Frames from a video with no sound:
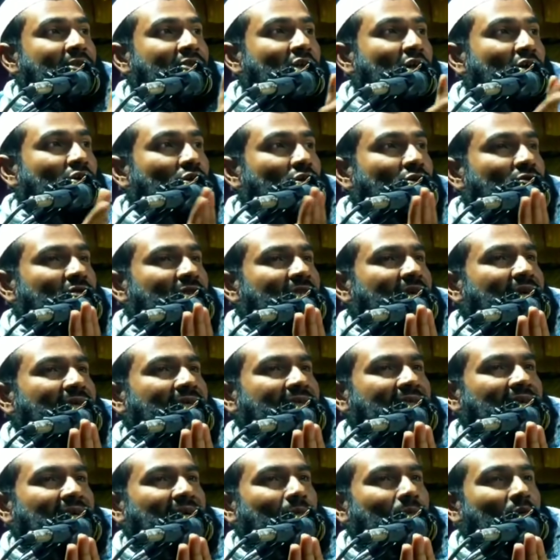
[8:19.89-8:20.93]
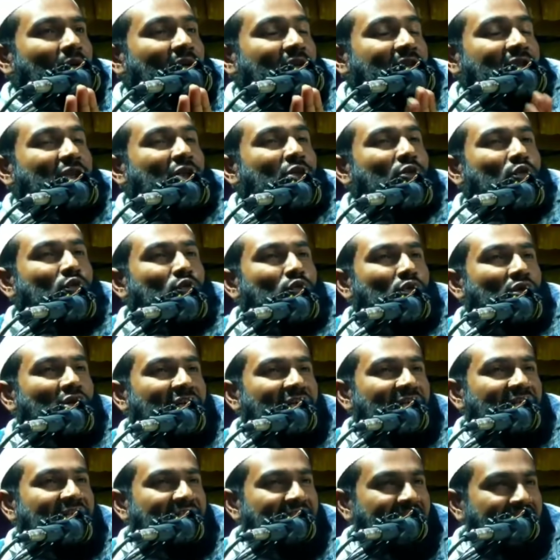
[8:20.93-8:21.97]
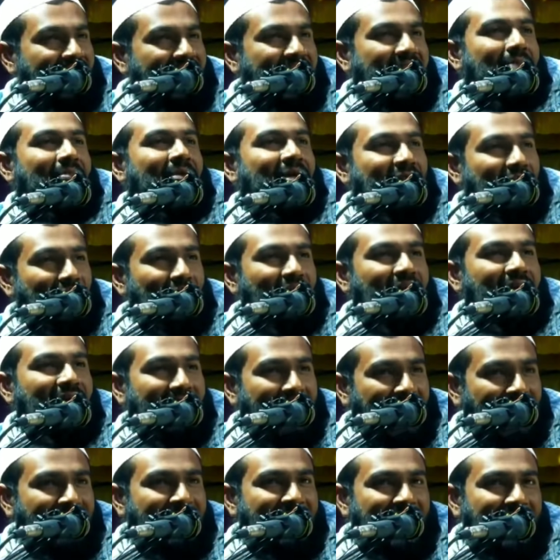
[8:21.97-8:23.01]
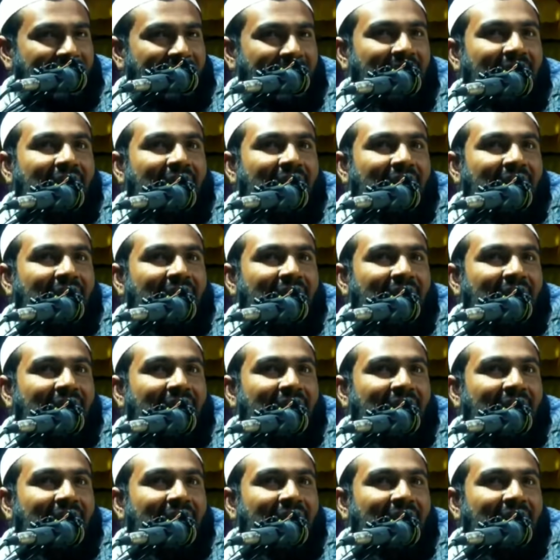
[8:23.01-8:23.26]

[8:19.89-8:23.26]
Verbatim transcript: যখন ডাক্তার বলেছে দুটো কিডনি ড্যামেজ হয়ে গেছে